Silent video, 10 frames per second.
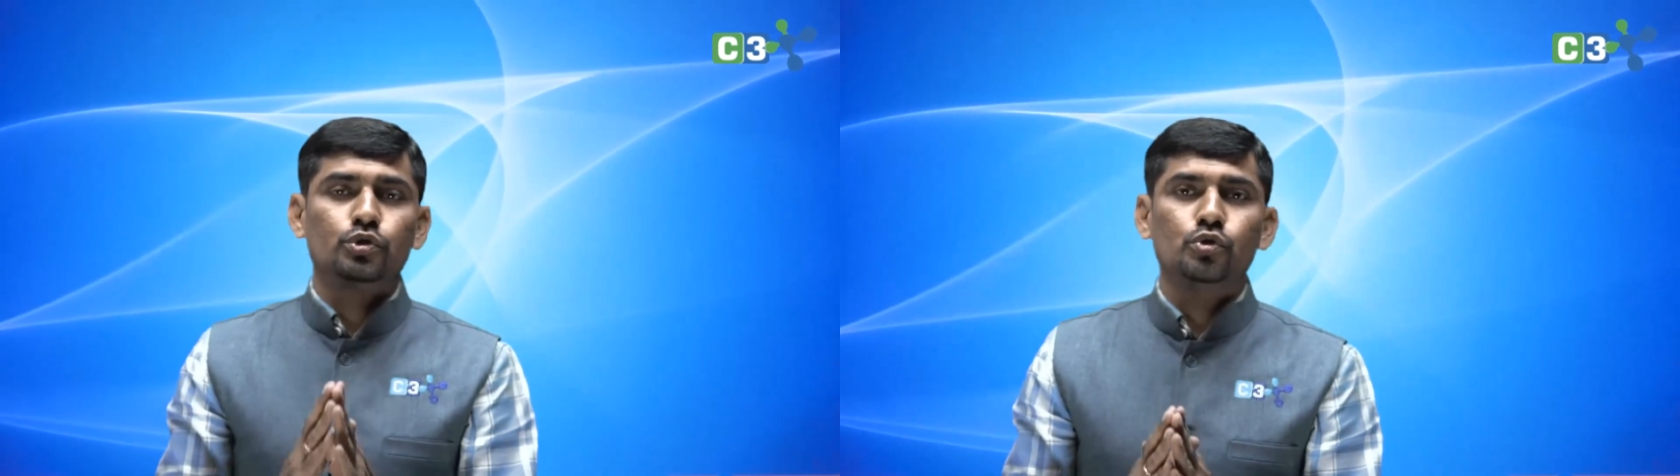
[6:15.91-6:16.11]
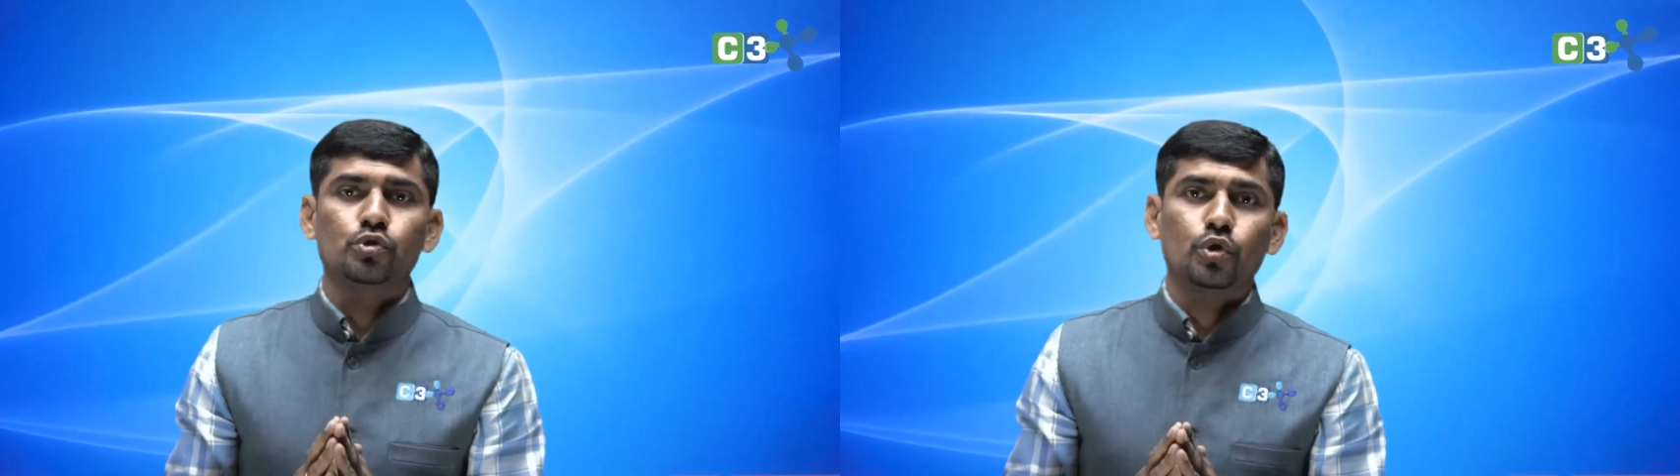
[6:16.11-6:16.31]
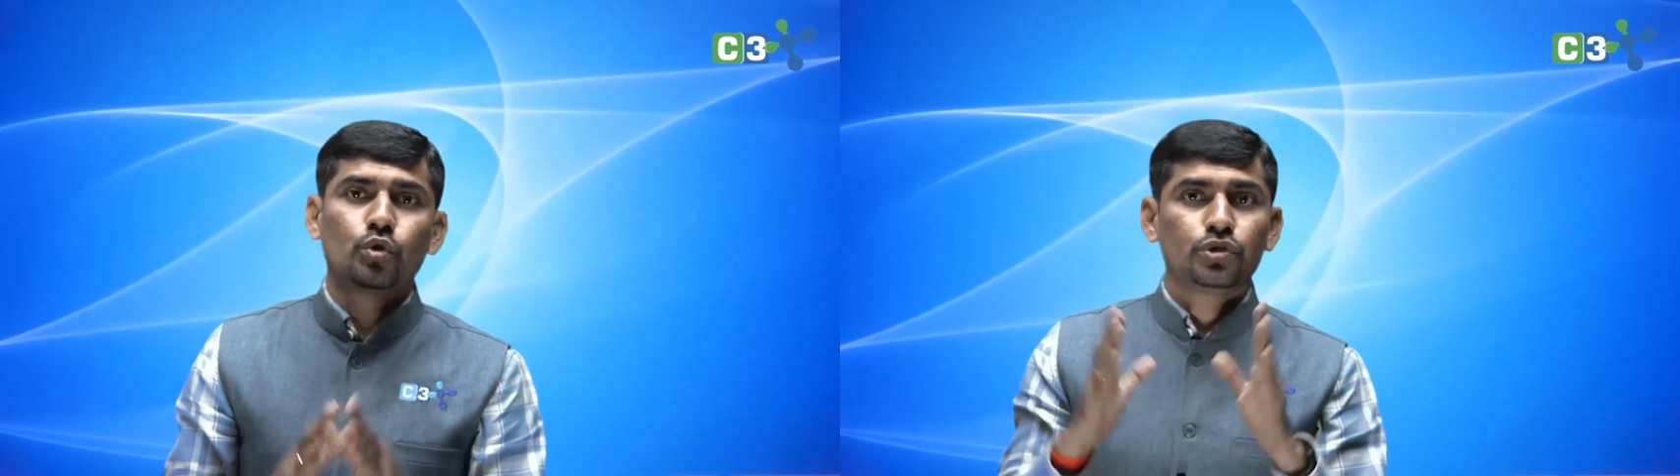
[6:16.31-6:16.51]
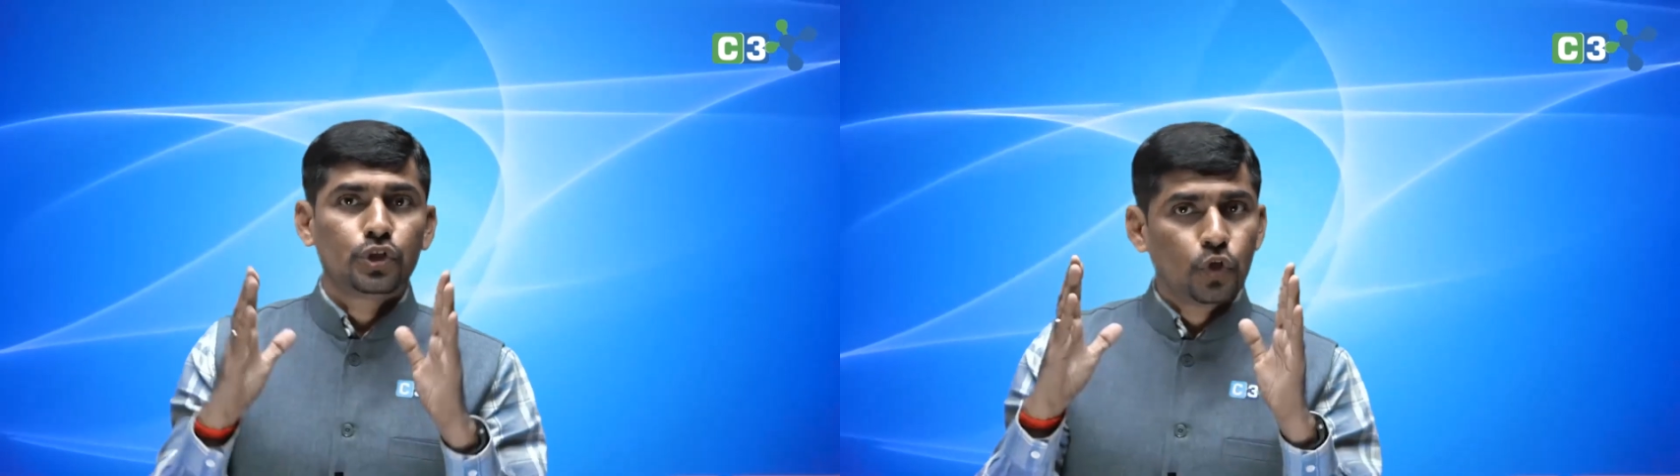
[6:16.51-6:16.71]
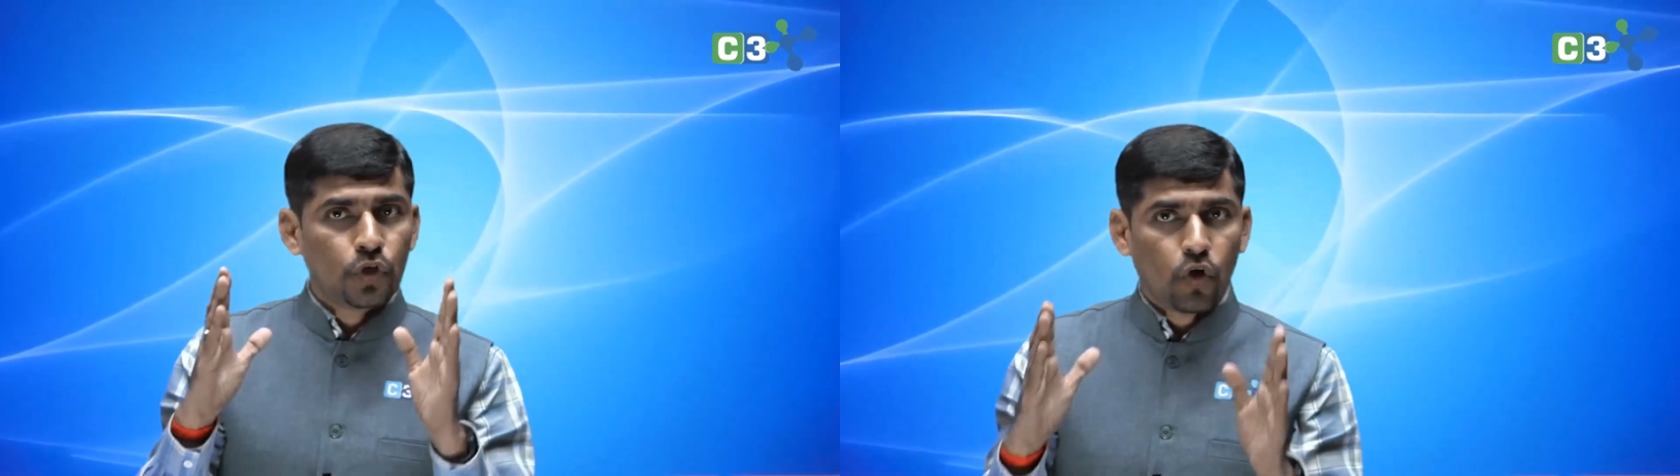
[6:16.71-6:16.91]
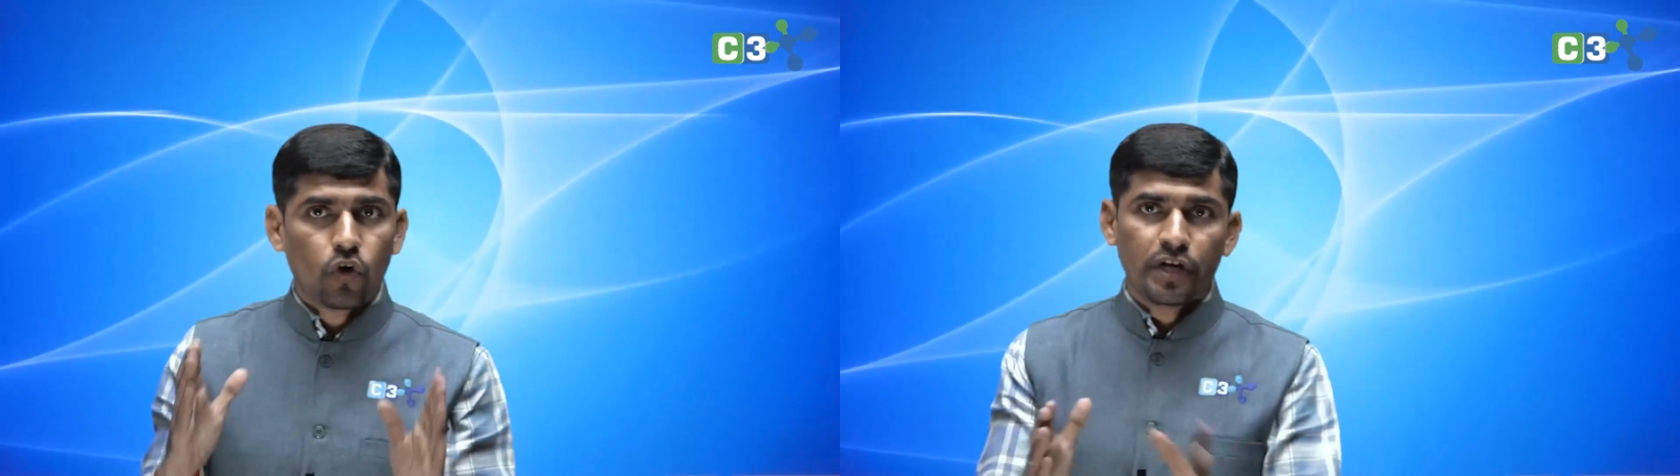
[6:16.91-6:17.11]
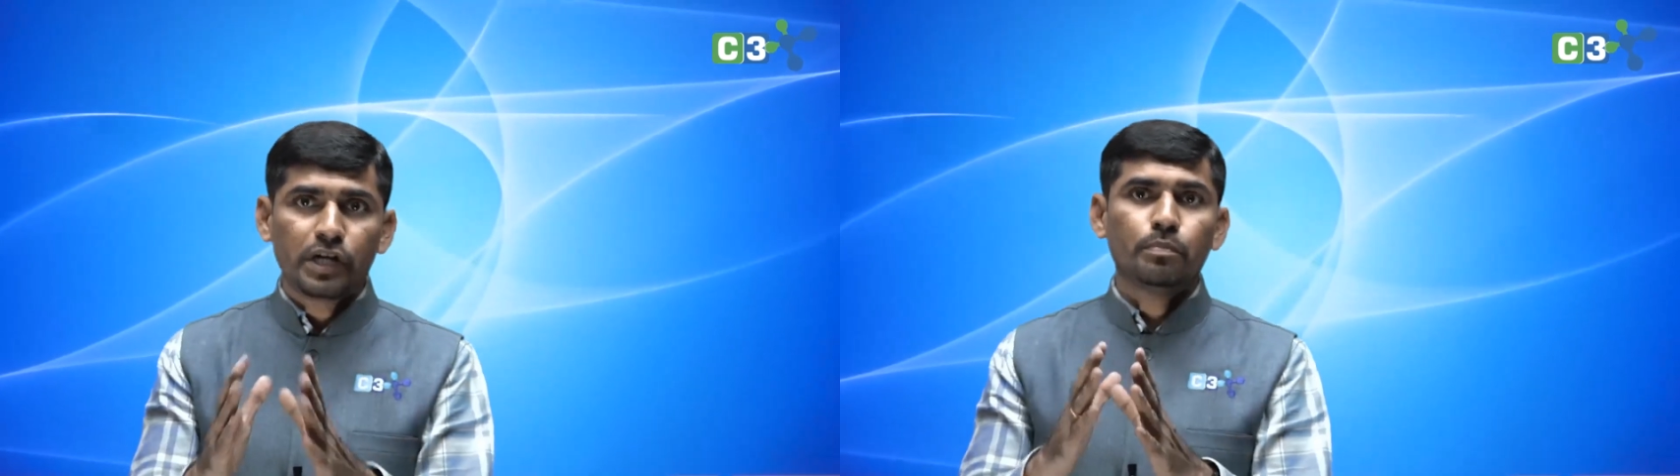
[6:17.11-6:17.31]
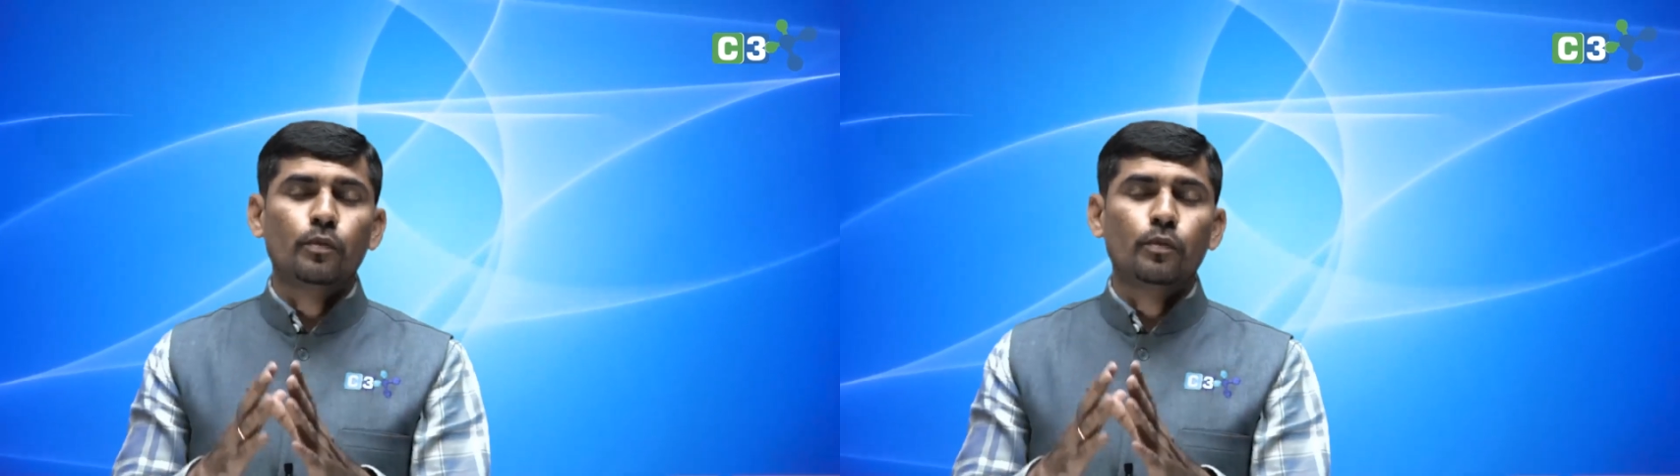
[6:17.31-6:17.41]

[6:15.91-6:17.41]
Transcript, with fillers: चूज करो जिन्होंने ऑलरेडी